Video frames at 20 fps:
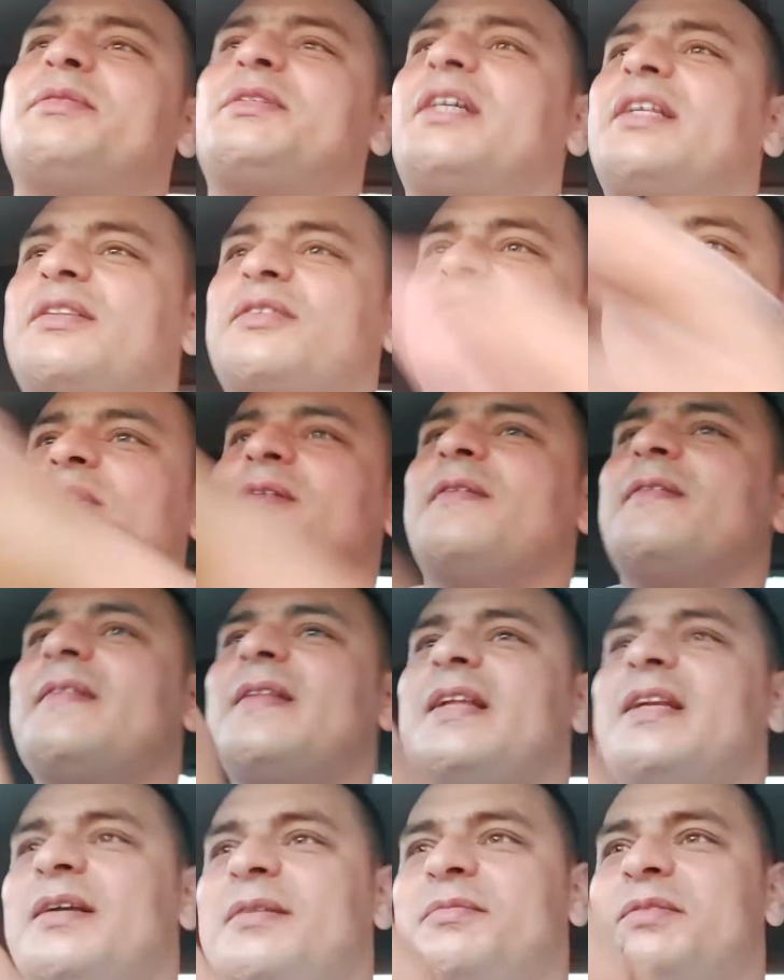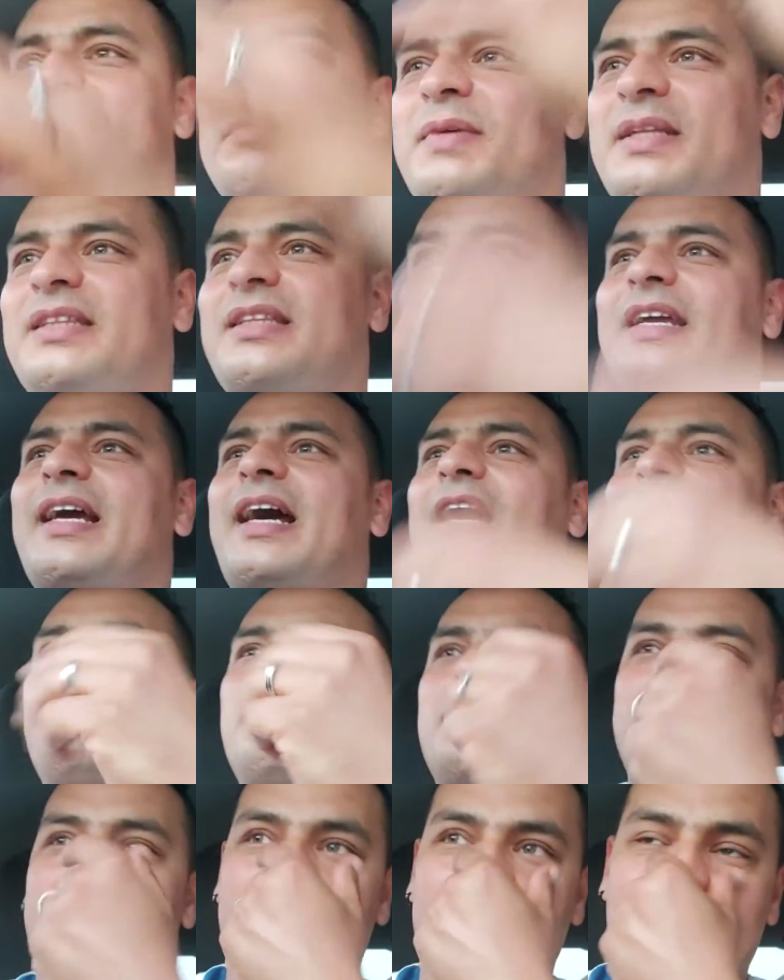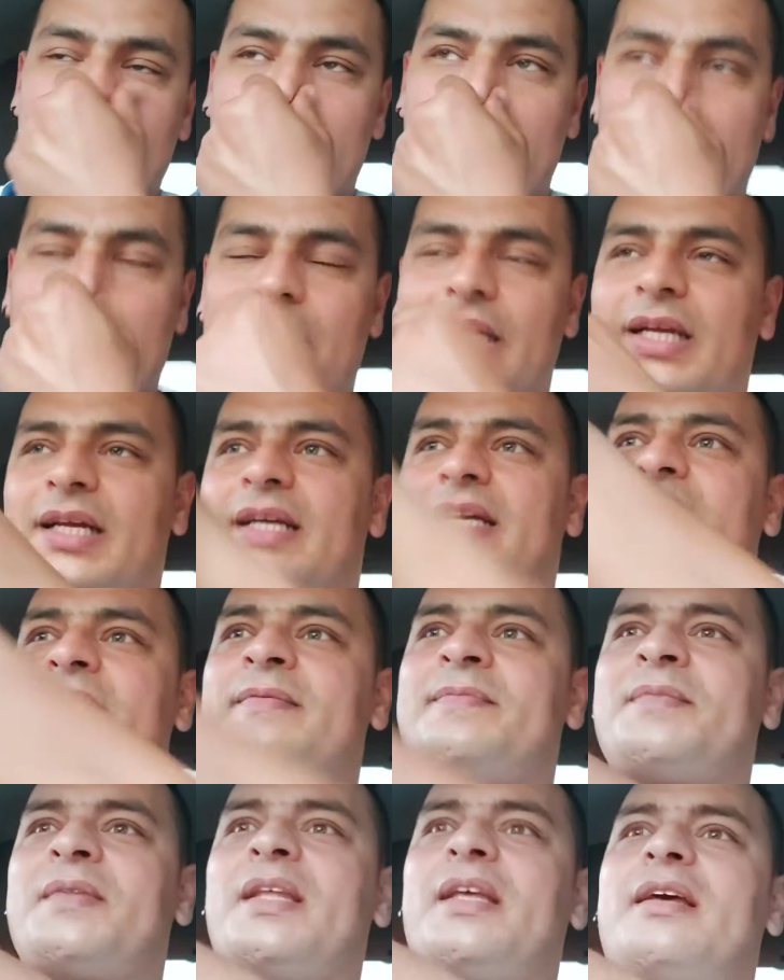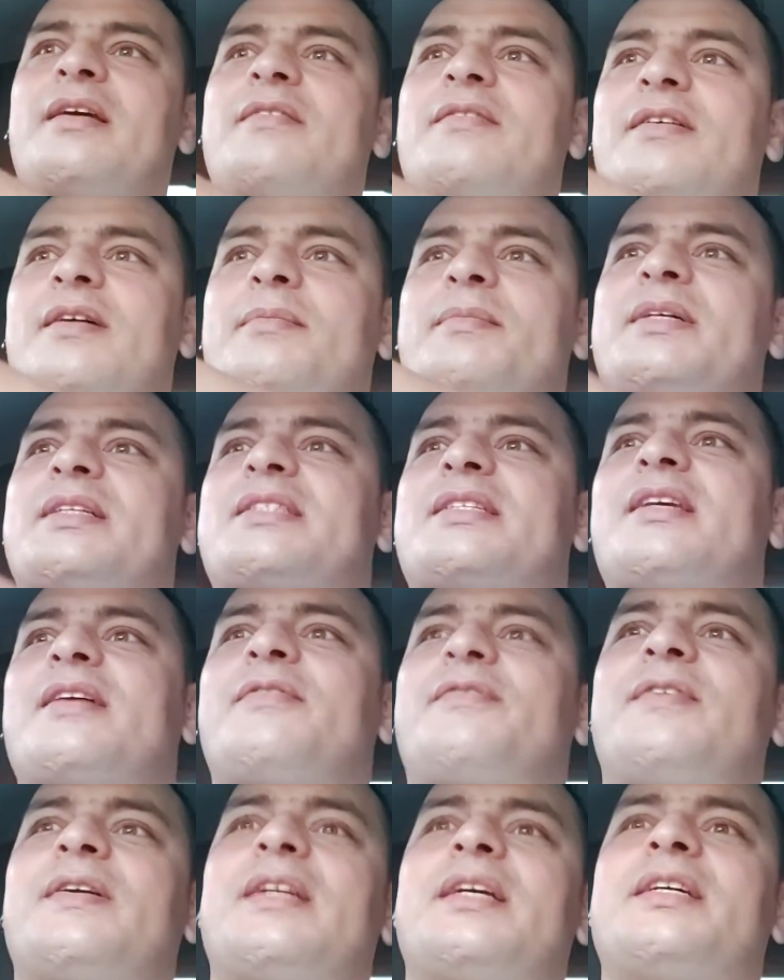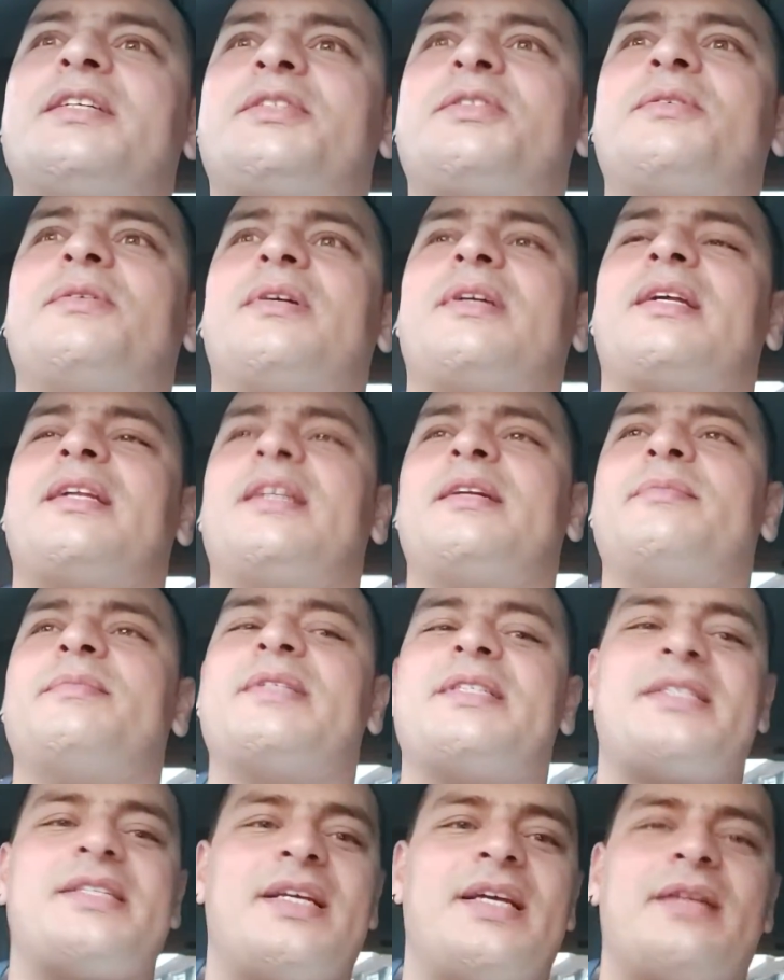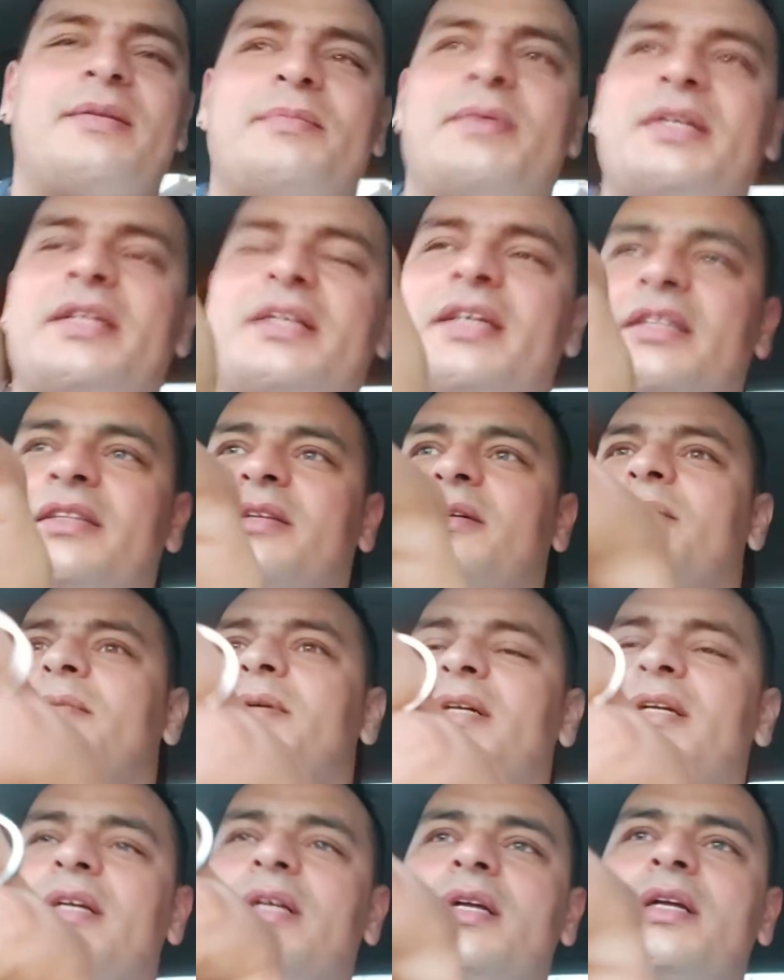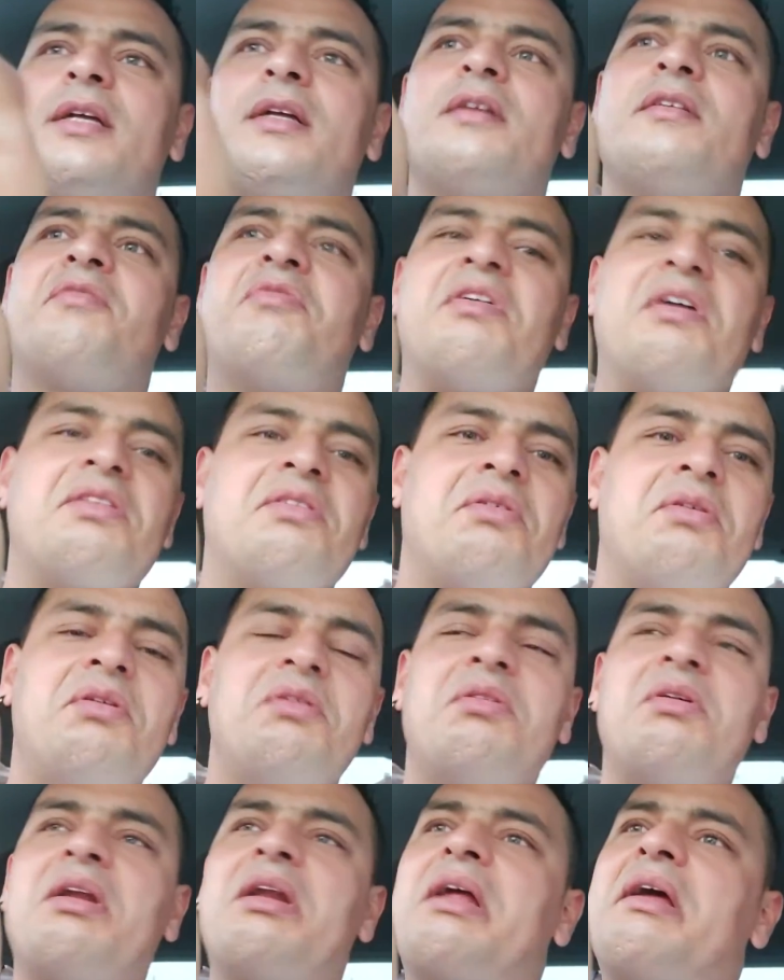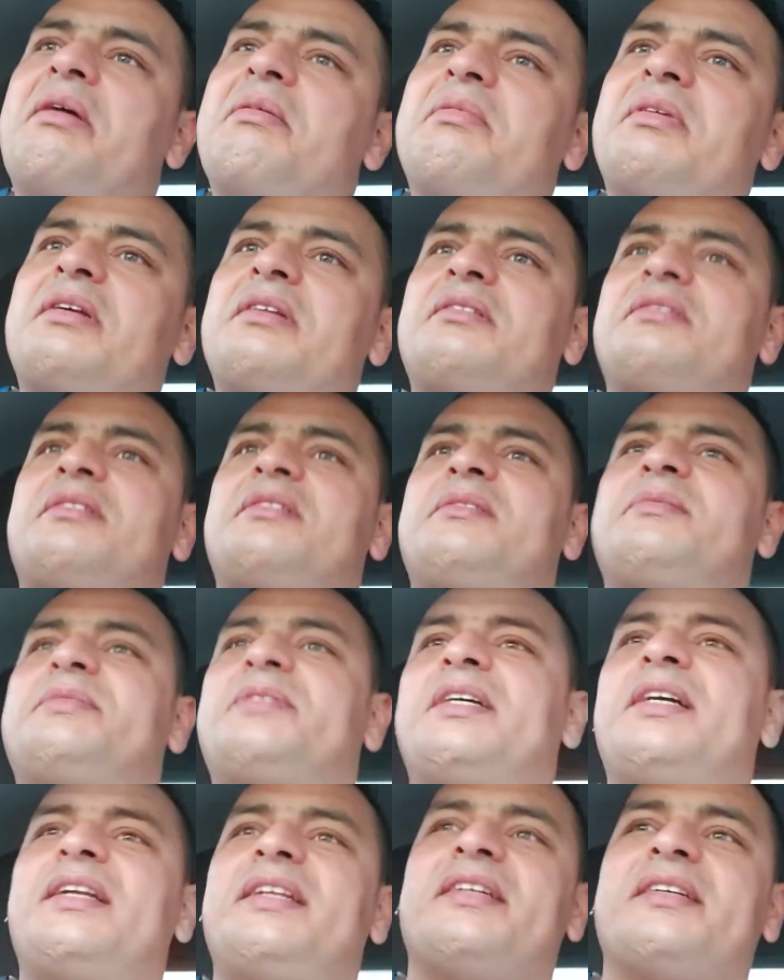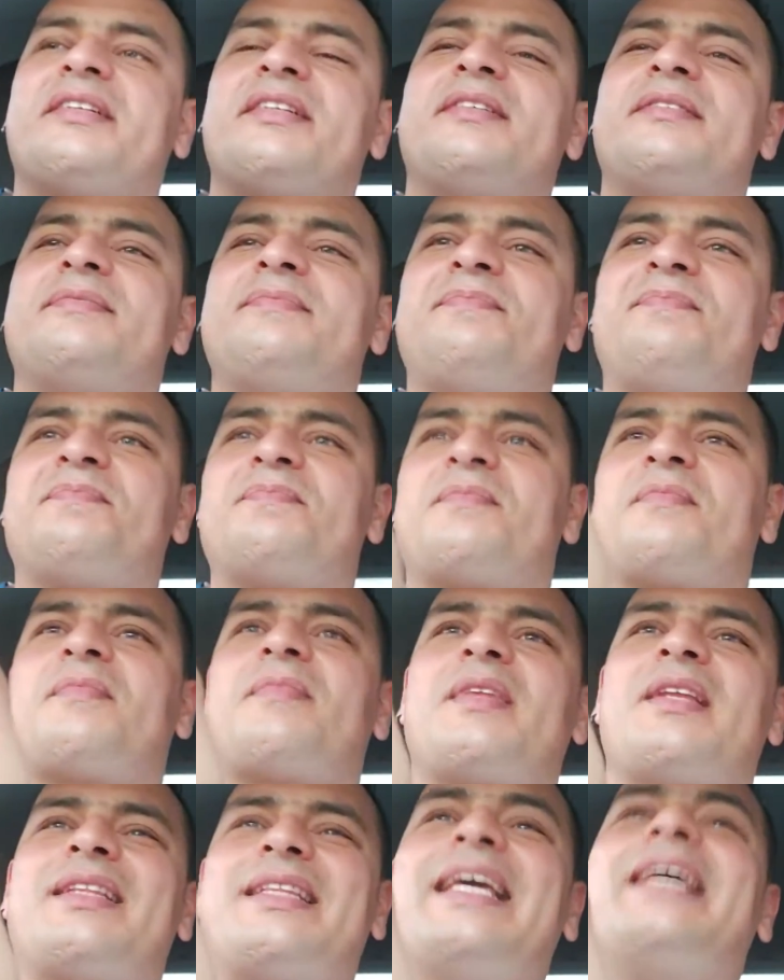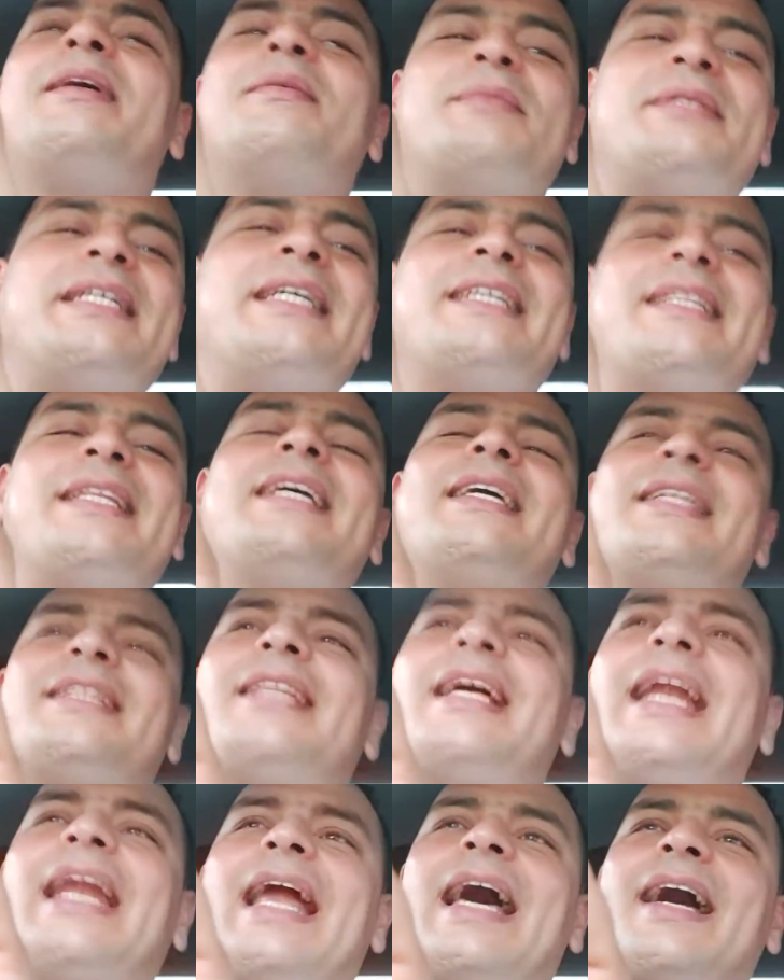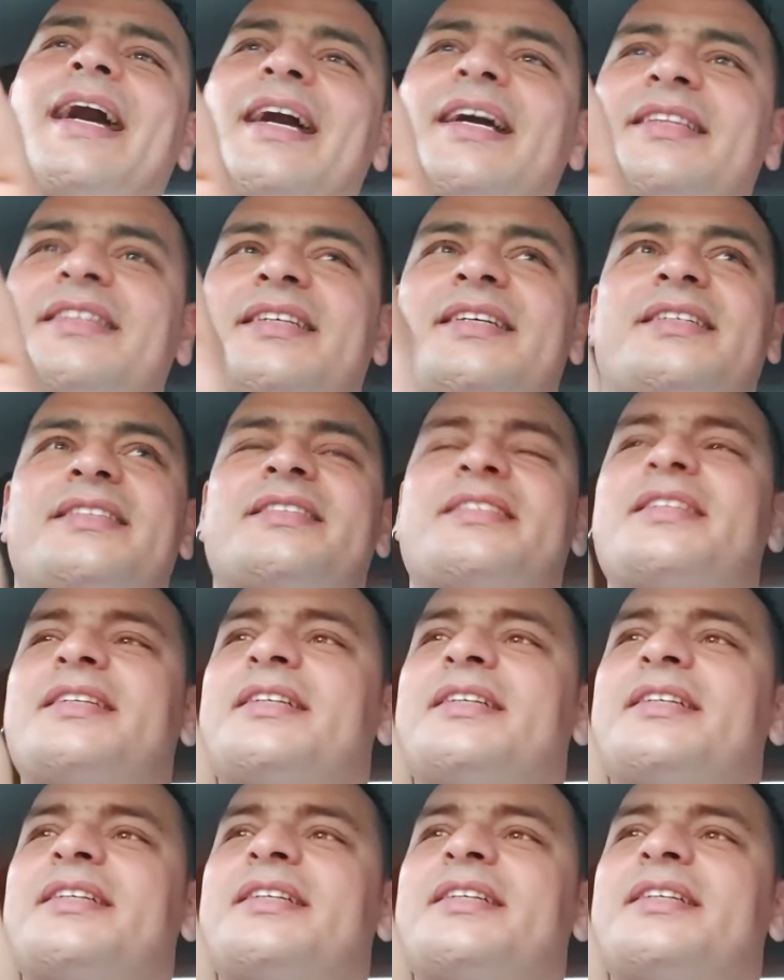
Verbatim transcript: بجده باش ما تطيحلوش فما تصف الياجور اللي مازال بيناتكم فادخلوا له لا ما يمشي عليك تيمشي تيطلع خداش